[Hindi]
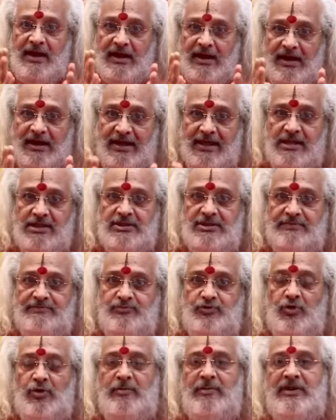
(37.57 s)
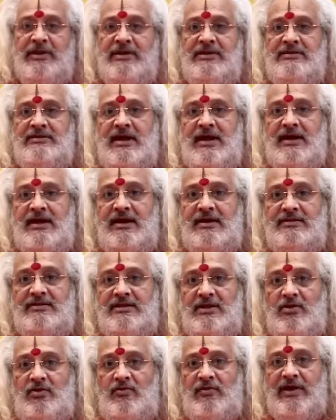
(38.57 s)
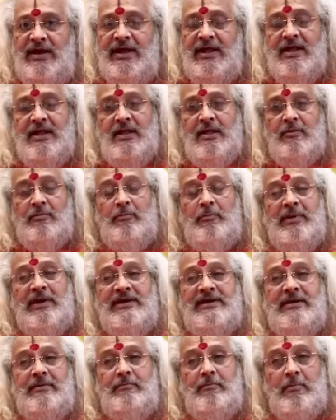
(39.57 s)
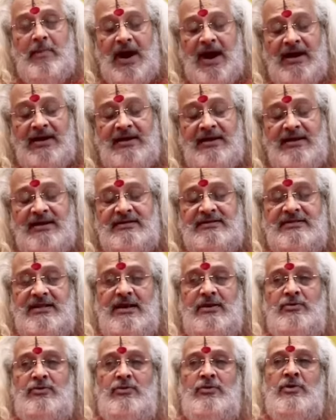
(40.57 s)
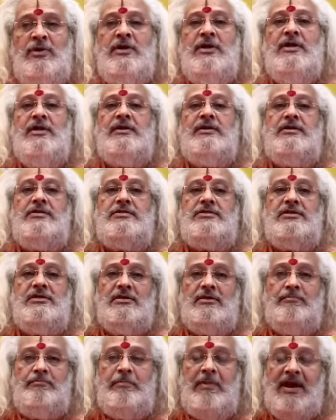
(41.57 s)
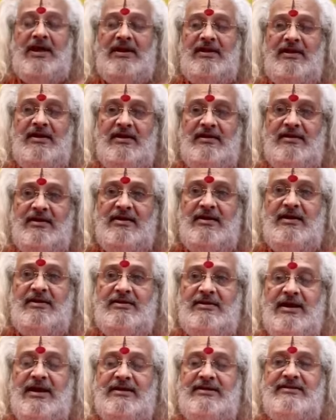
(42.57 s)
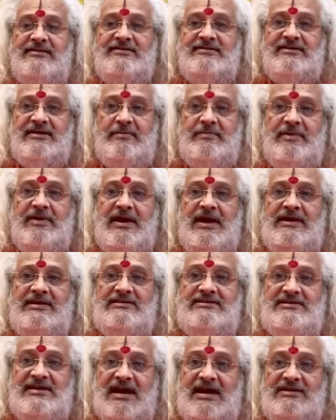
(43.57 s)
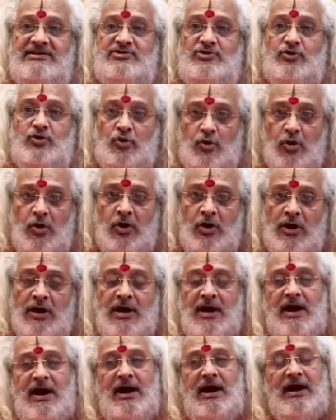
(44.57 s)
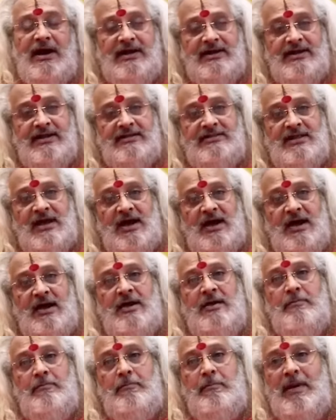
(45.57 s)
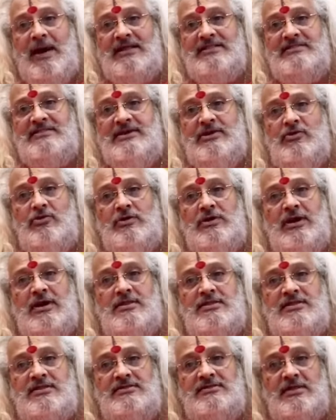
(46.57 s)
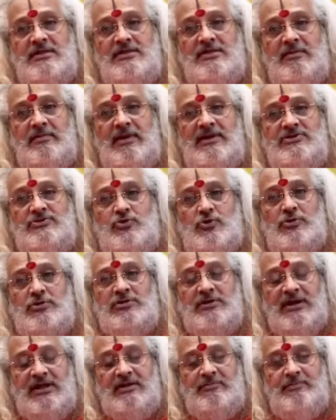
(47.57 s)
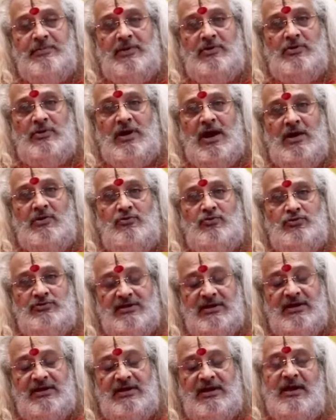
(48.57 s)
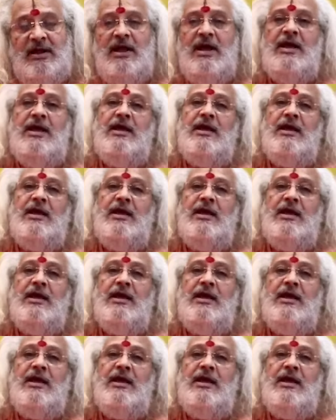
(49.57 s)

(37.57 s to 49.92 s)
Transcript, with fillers: कड़े शब्दों में निंदा करते हुए मैं ये मांग रखता हूं कि पालघर की घटना की सीबीआई जांच हो अन्यथा बाध्य होकर संत समाज को सड़क पर उतरकर